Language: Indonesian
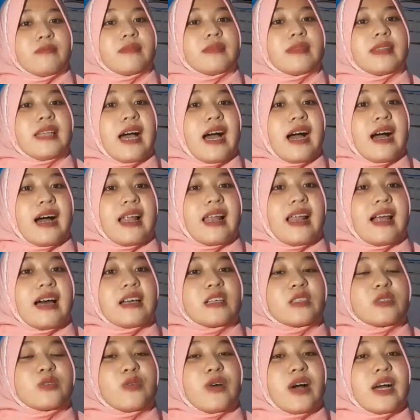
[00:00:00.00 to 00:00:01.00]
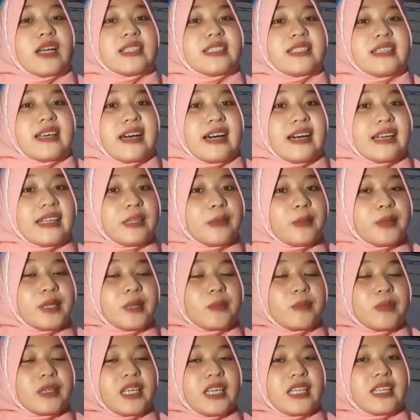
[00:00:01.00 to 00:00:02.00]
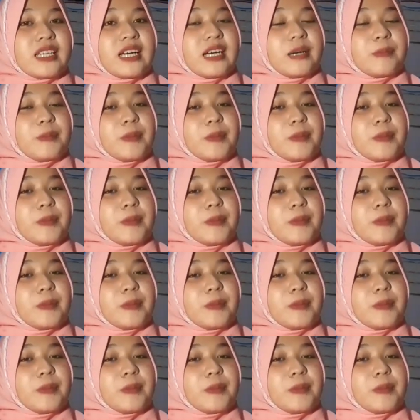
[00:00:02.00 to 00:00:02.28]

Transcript: Nah, langsung aja teman-teman kita ke